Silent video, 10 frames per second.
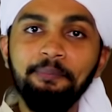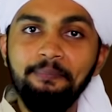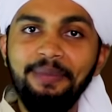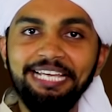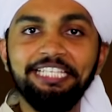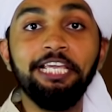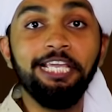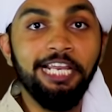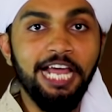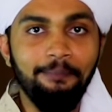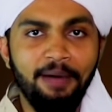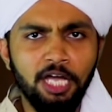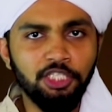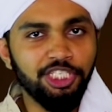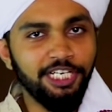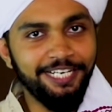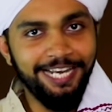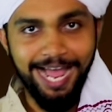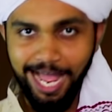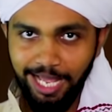من بعده إلى
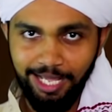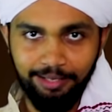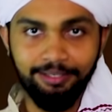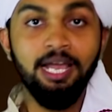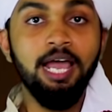مانجل آخر